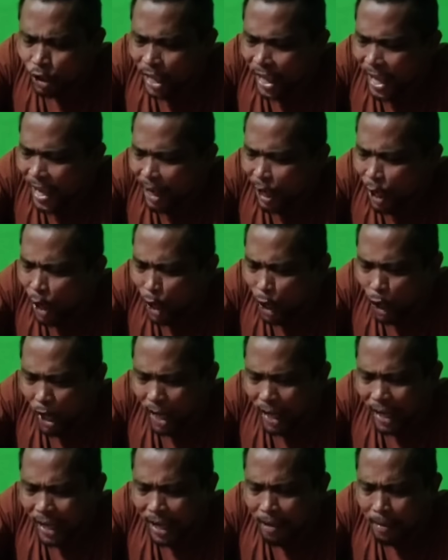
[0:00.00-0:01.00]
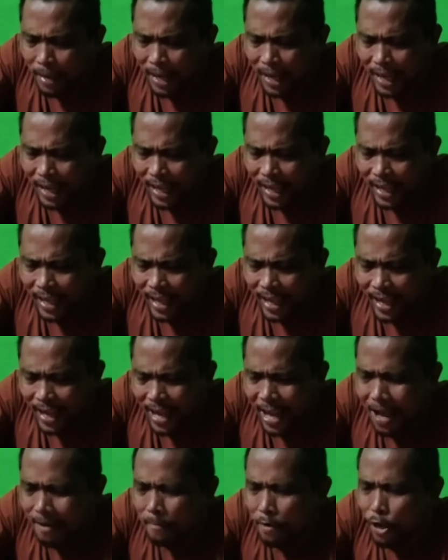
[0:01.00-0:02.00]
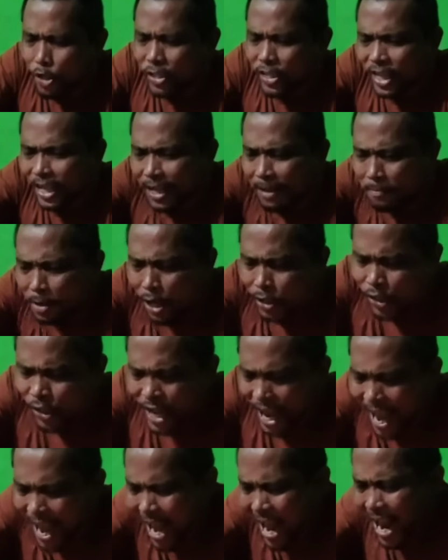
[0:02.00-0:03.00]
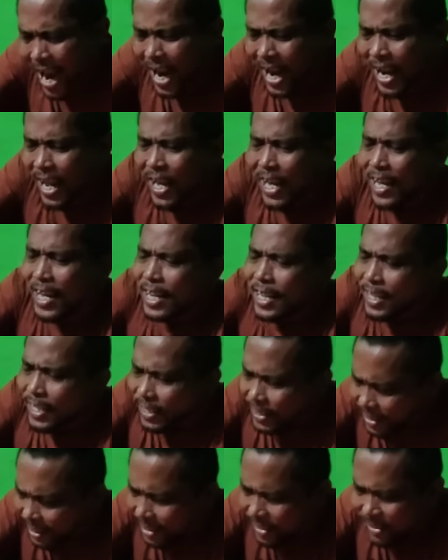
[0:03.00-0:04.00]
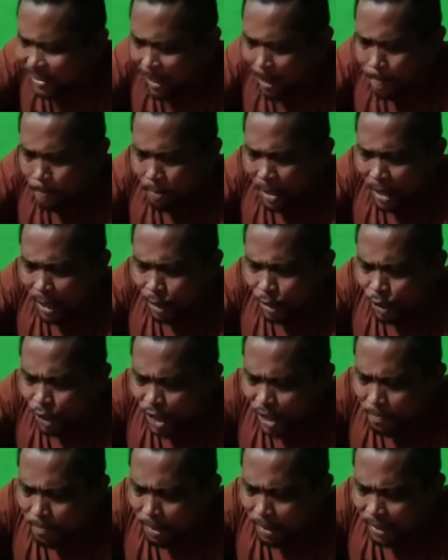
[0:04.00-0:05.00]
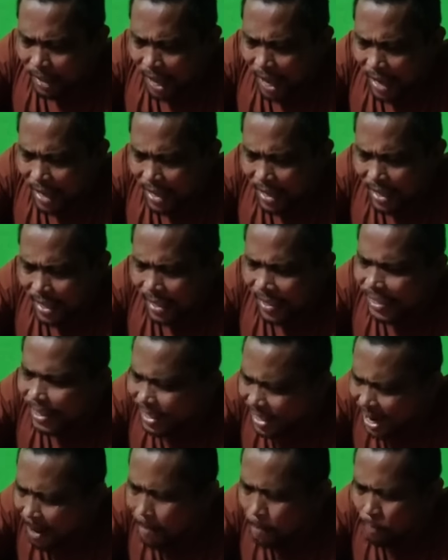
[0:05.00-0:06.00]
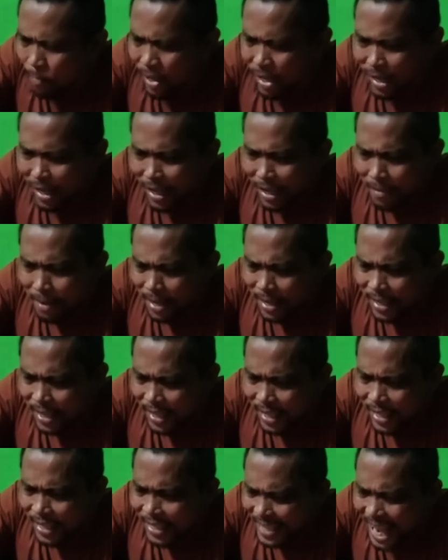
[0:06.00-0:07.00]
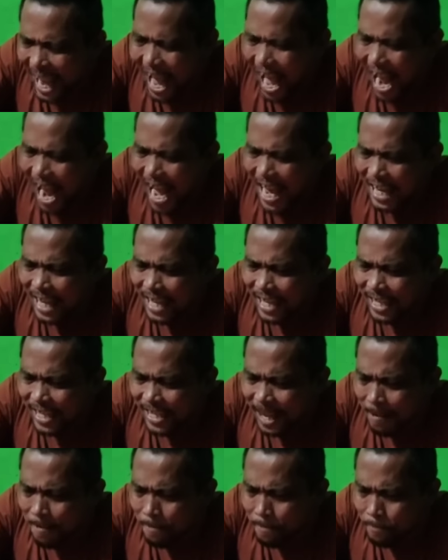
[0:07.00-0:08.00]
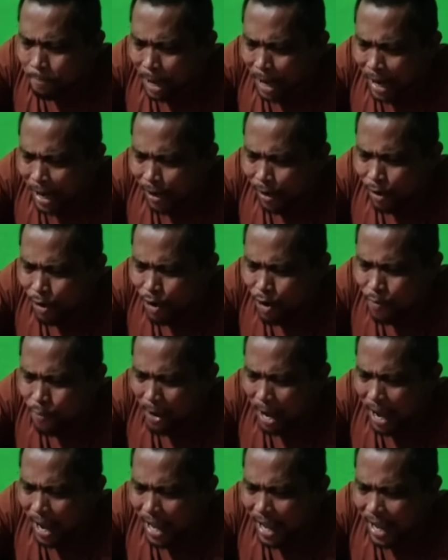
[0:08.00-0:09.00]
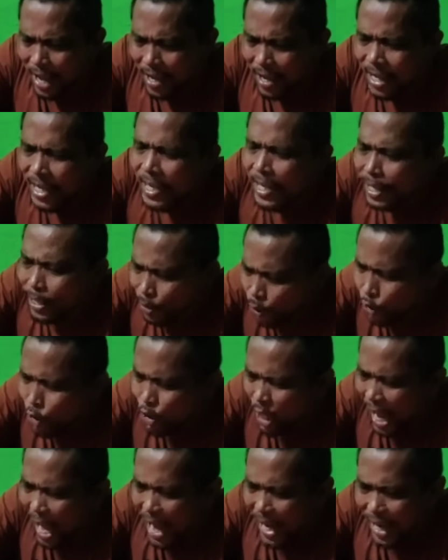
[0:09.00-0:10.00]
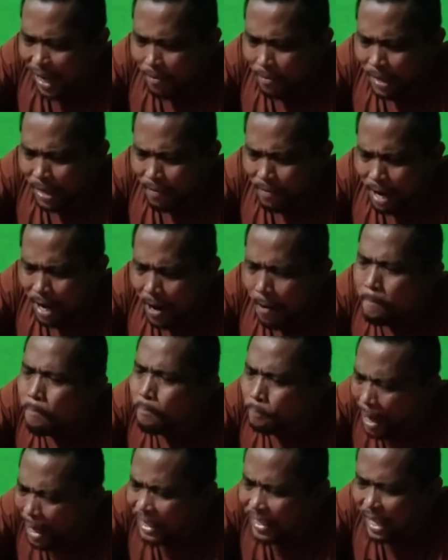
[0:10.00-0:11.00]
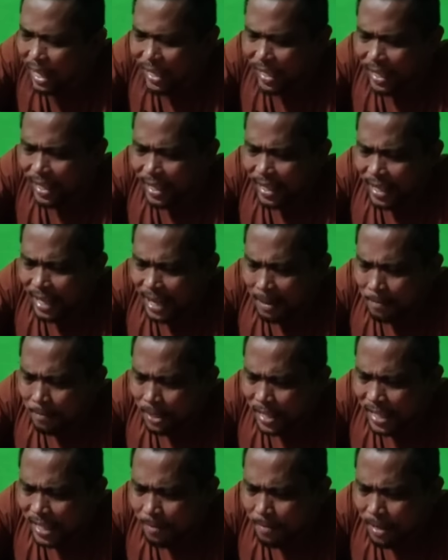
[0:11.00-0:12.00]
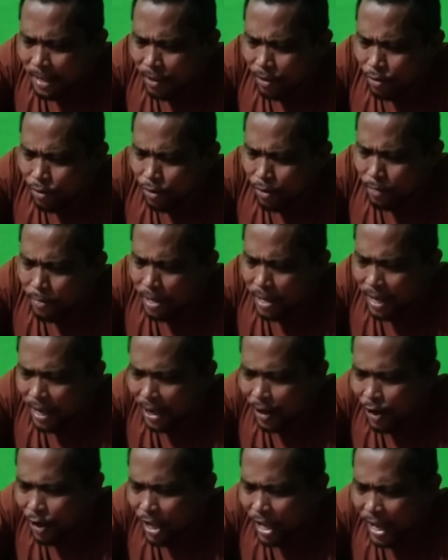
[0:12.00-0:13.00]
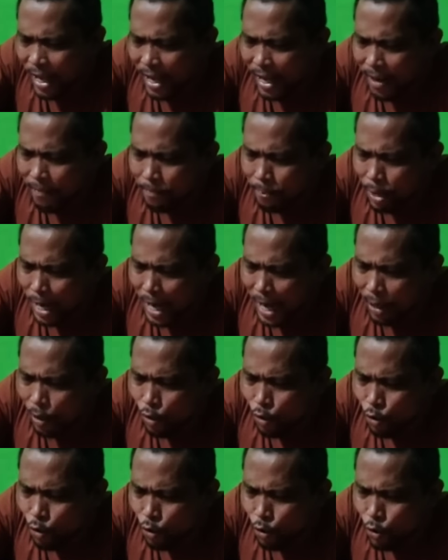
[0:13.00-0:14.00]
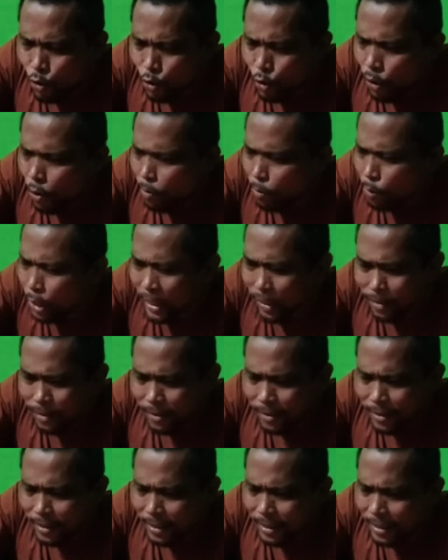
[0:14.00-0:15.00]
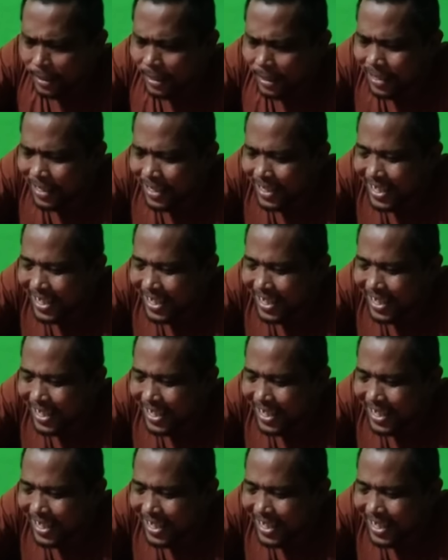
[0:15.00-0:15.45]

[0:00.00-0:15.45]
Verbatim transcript: saya keluarkan kepada kalian ya bocil bocil tetap harus dipertahankan. Senam lima jari, jangan sampai lupa ya. Usahakan minimal empat kali dalam seminggu, biar goyanglah pula dugul-dugulmu itu, Ya kan?